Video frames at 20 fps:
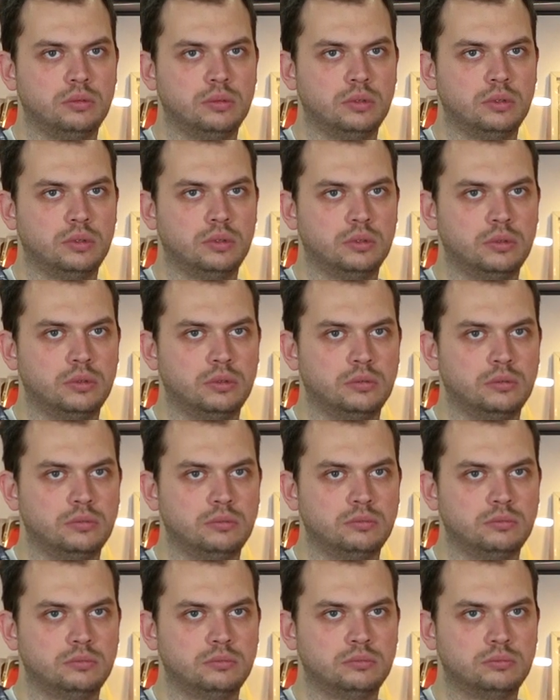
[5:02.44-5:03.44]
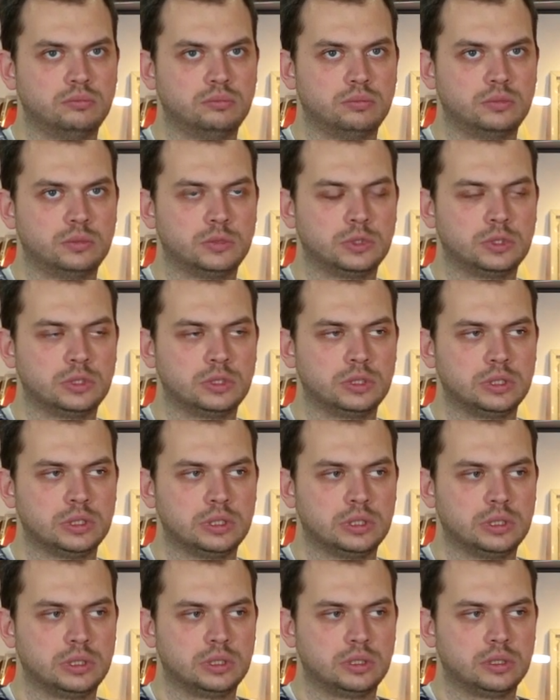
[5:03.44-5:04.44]
То есть обвиняют тебя в том, что ты
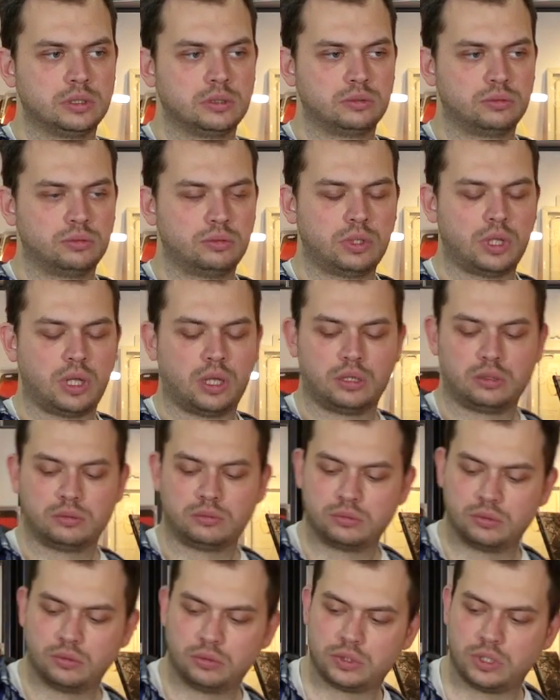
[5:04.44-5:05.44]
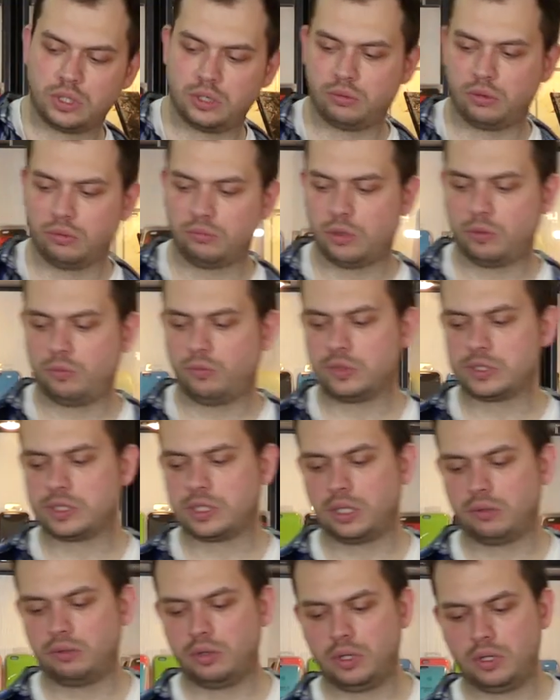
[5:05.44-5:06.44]
виноват? Ну да, но телефон мы ему
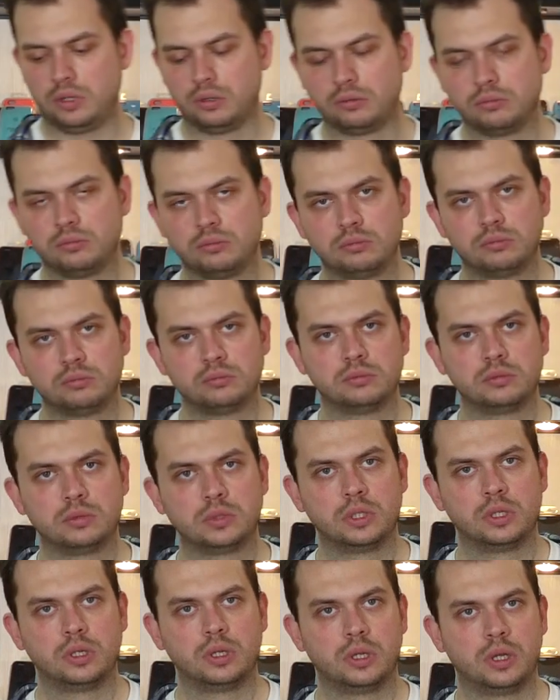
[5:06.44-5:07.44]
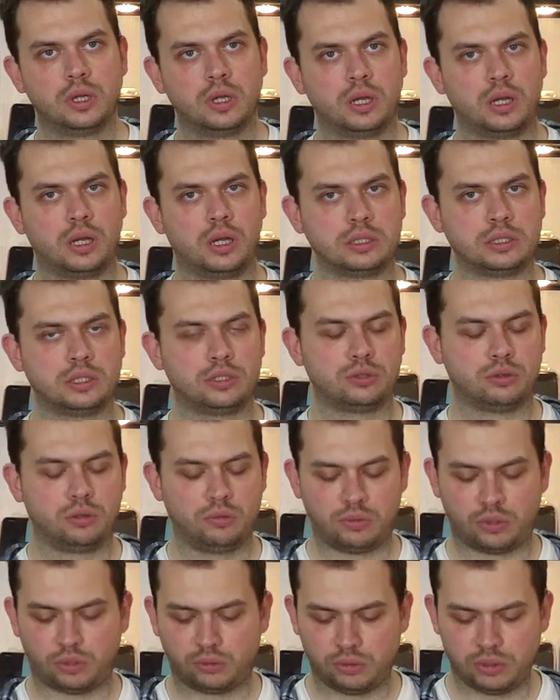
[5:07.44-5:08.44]
восстановили, угу. а за
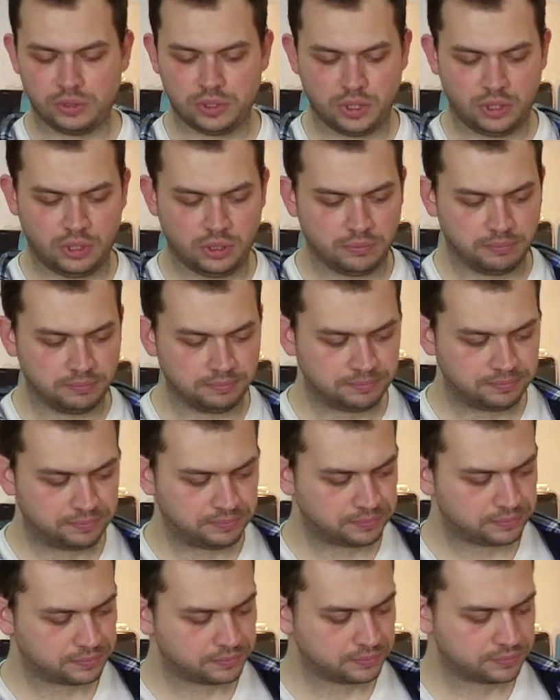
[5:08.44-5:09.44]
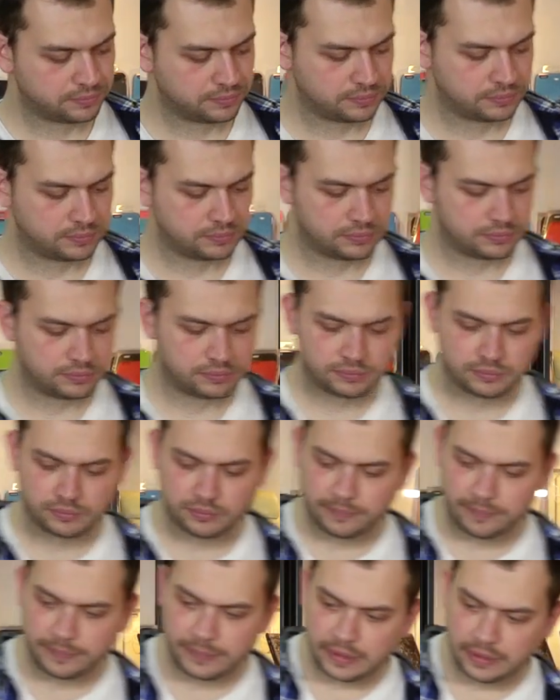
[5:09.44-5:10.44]
чехол вернули деньги. Понятно.
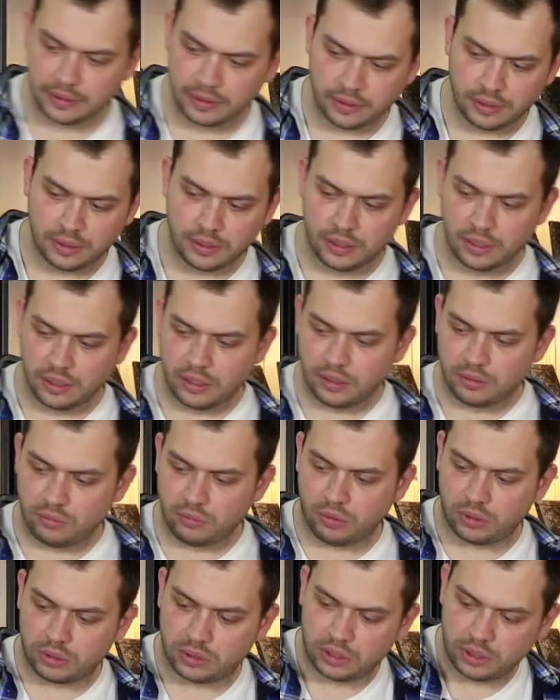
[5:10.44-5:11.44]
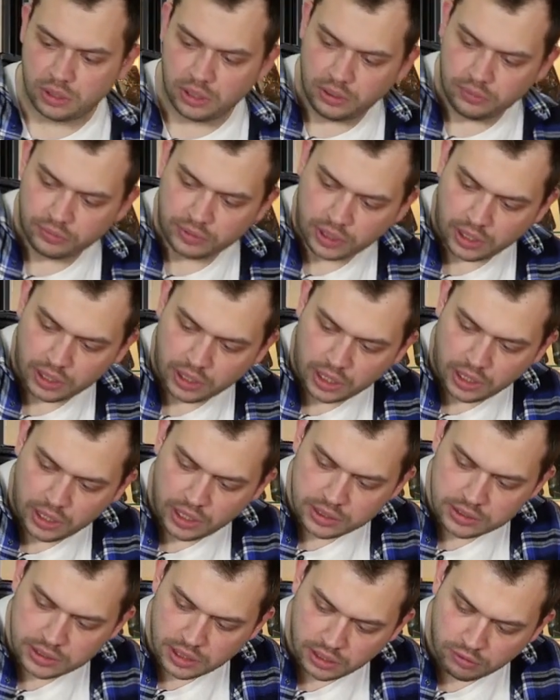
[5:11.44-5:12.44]
Вот. И вторая
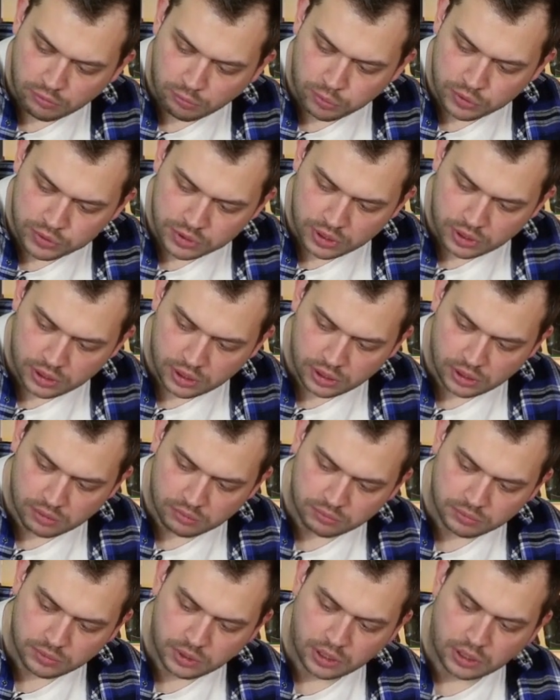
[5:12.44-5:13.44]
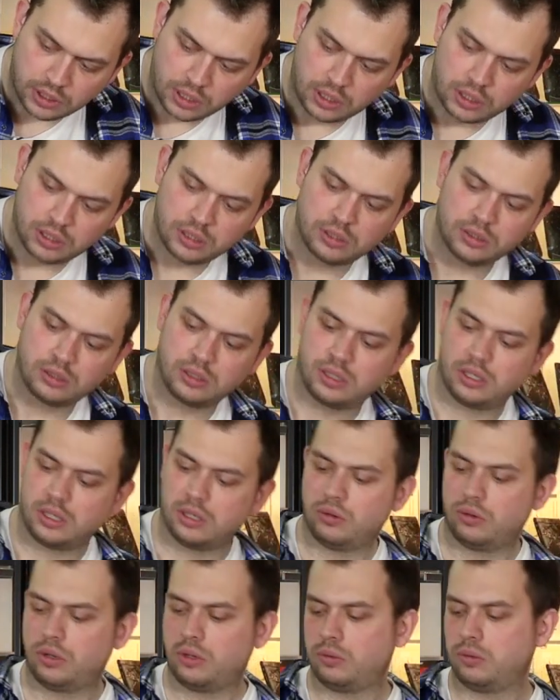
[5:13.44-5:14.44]
коллекция, они выпустили, так как
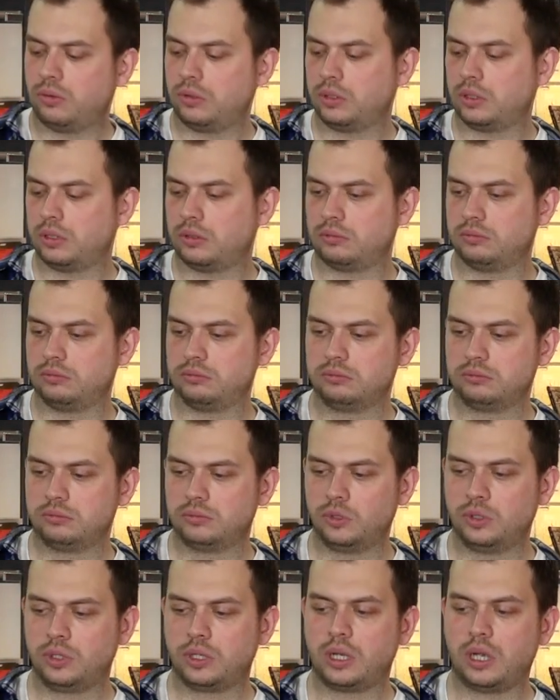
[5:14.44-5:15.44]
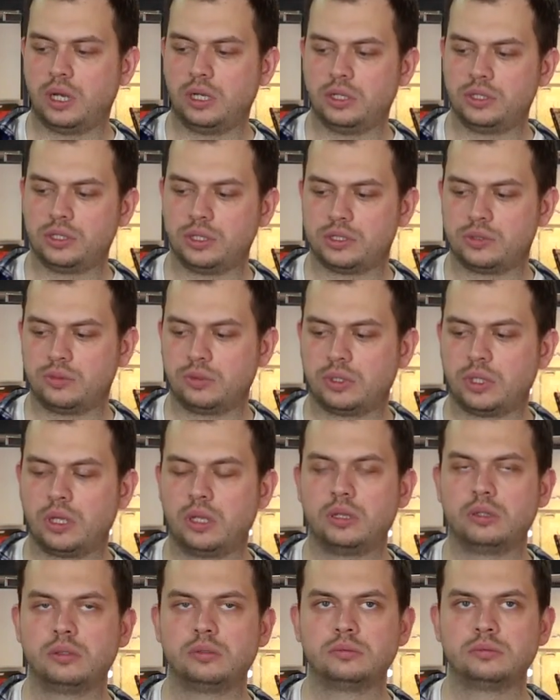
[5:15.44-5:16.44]
а, у айфона уникальные сейчас
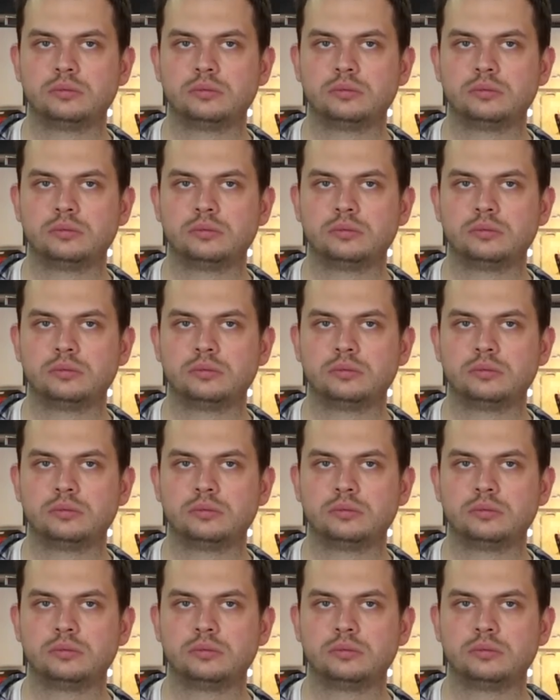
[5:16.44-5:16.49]
цвета,